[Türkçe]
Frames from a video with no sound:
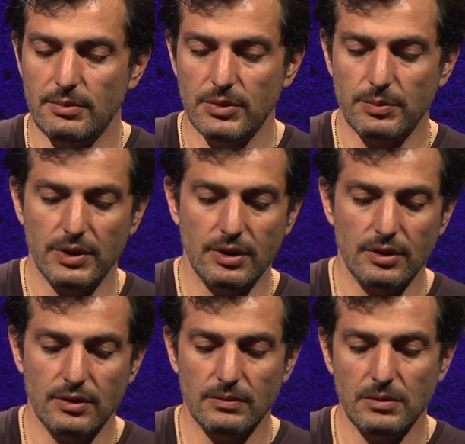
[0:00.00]
Dediğim
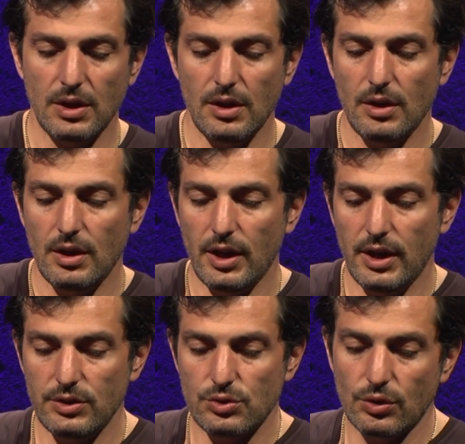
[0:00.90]
gibi
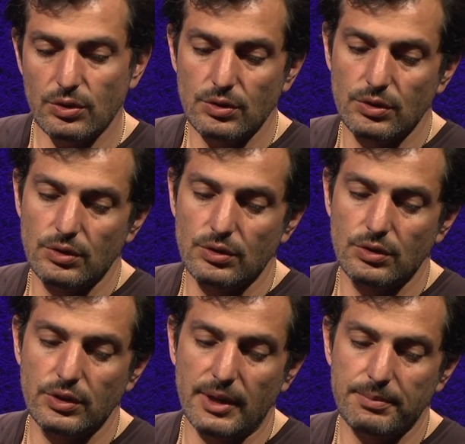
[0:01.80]
e, en çok e,
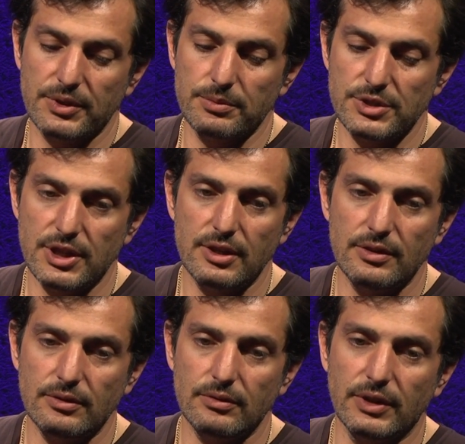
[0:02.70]
yaptığım
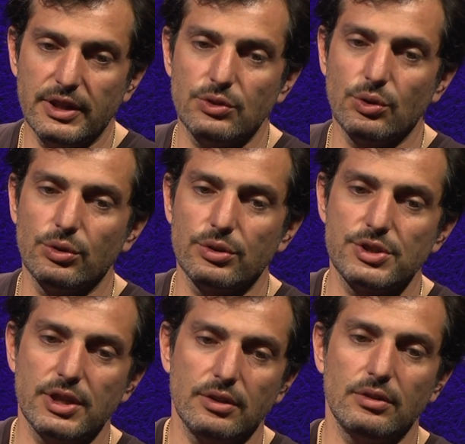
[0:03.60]
şey vakit
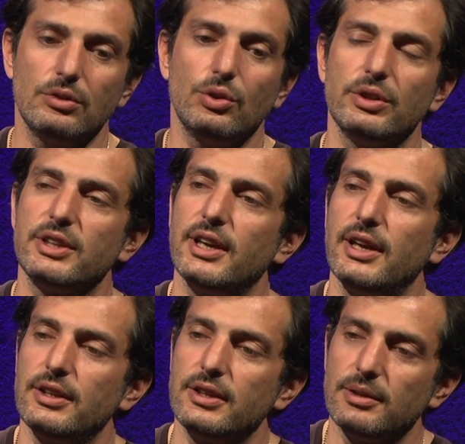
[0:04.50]
oldukça
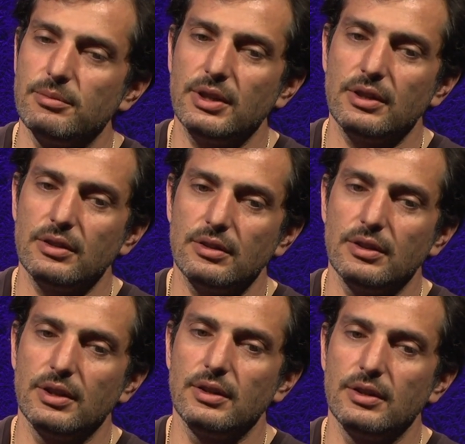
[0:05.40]
yol hikayeleri yapmak.
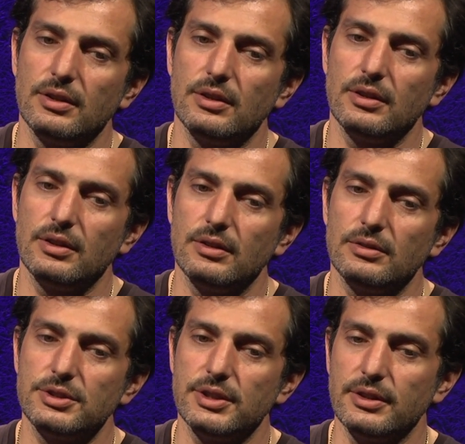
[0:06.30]
E,
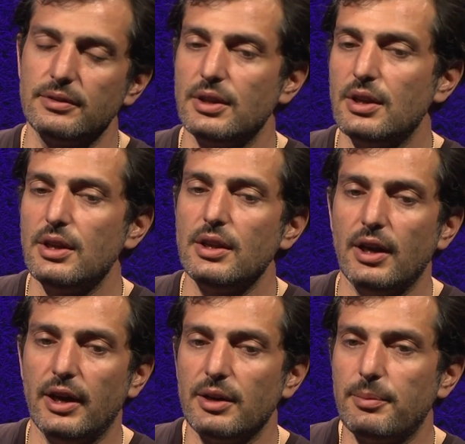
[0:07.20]
işte
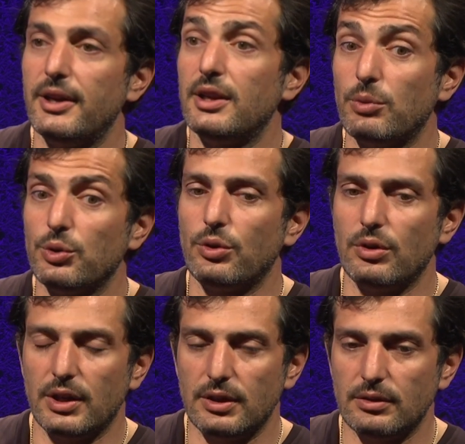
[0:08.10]
arabayla,
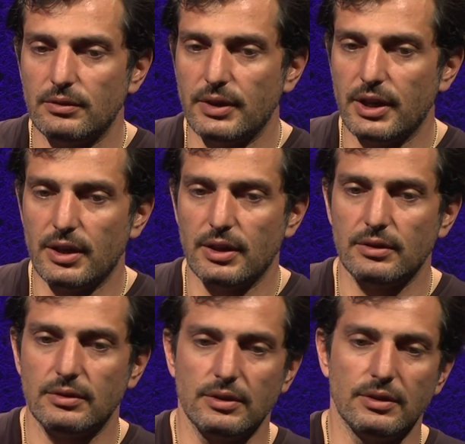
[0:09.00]
motorla
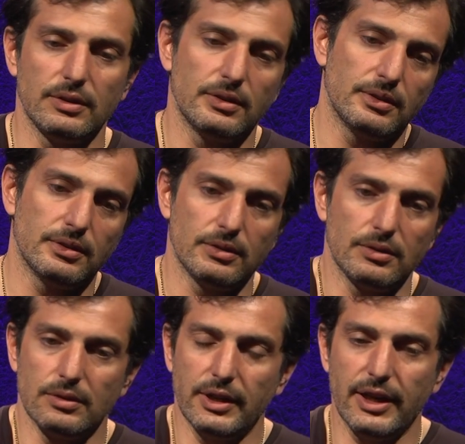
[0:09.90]
veya
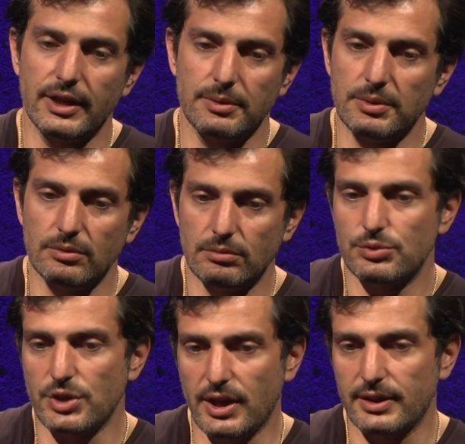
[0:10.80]
e, herhangi
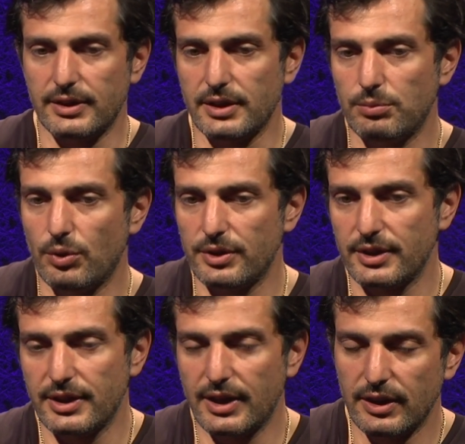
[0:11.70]
bir uçağa
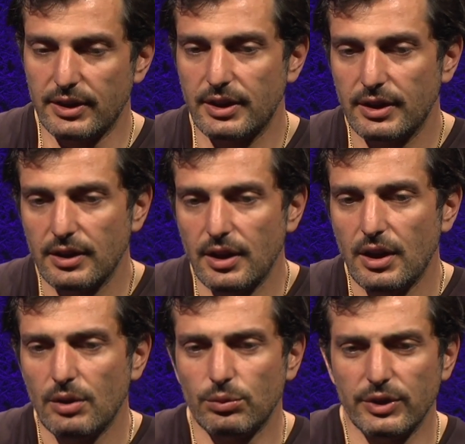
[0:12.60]
atlayıp orada
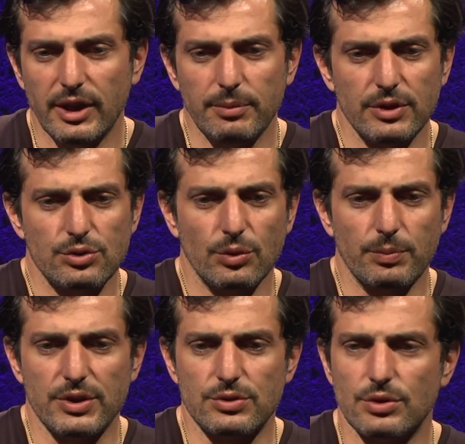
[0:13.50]
kiralayarak. Bunlar
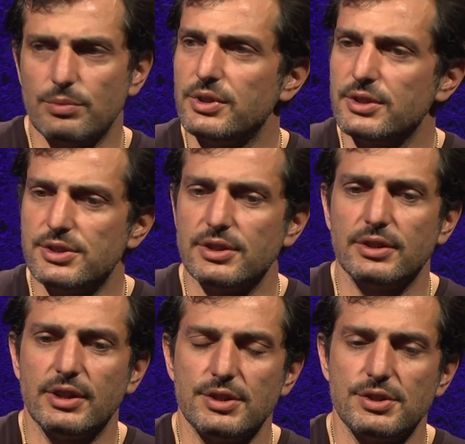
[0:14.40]
beni çok besliyor
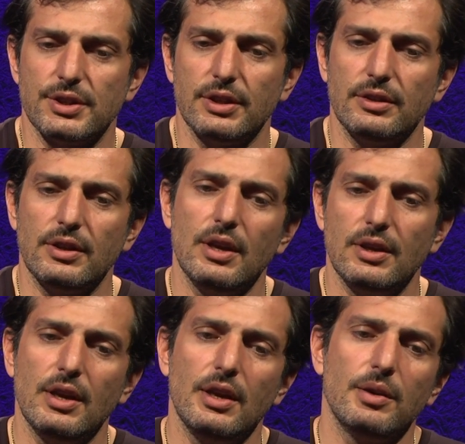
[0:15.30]
birinci dereceden.
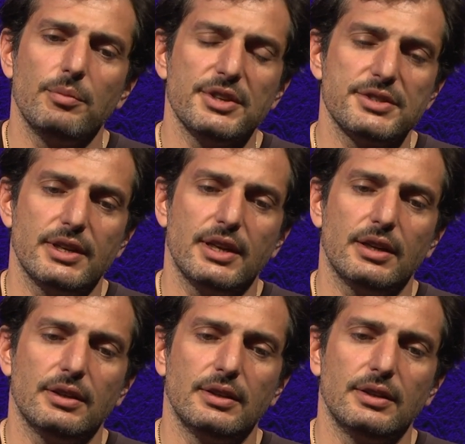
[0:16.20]

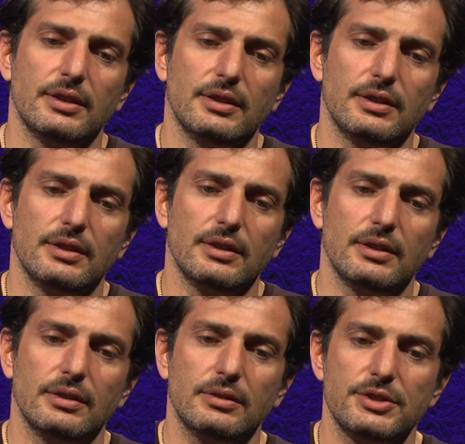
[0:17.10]
Mesela
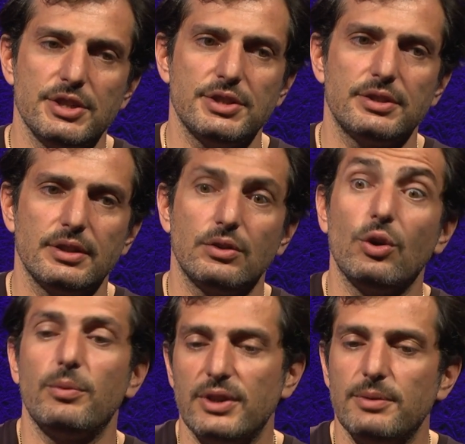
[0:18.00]
e,
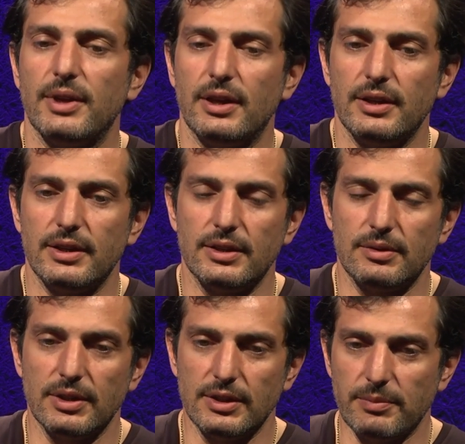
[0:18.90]
çeşitli görmediğim yerlere
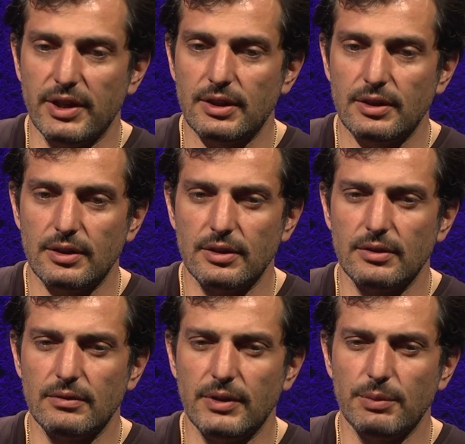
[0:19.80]
gitmek
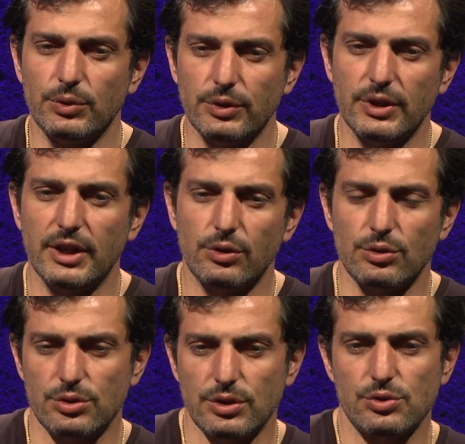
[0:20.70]
e, ve bunun
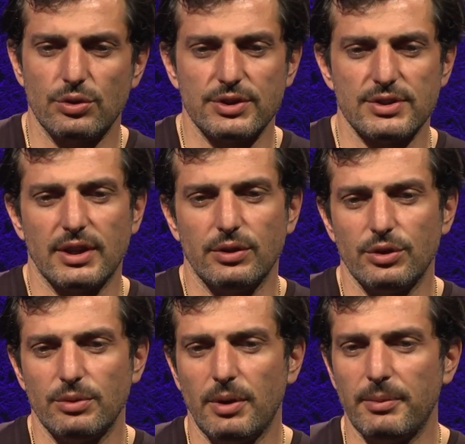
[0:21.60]
geri dönüşünü de çok hızlı
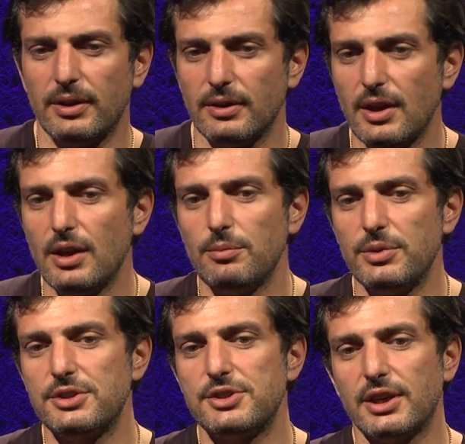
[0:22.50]
alıyorum. Hemen
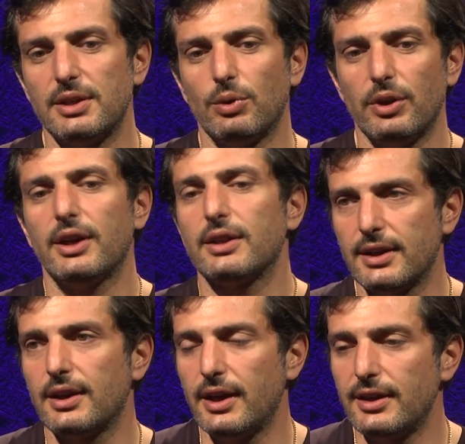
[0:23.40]
bir çekim
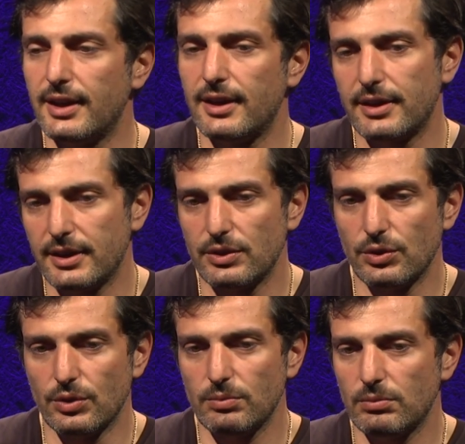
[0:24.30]
olarak da aynı yerlere
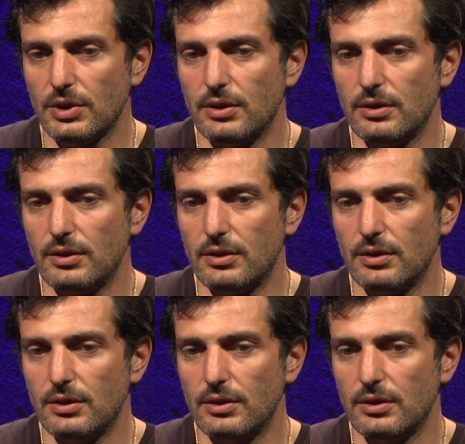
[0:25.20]
gidiyorum.